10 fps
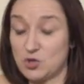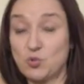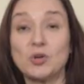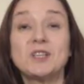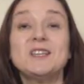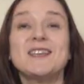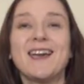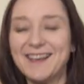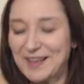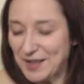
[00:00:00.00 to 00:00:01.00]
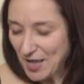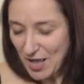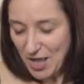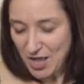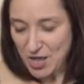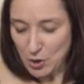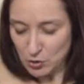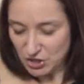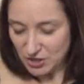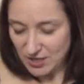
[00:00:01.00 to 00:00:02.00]
członkinie
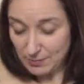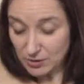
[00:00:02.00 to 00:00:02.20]
rodziny,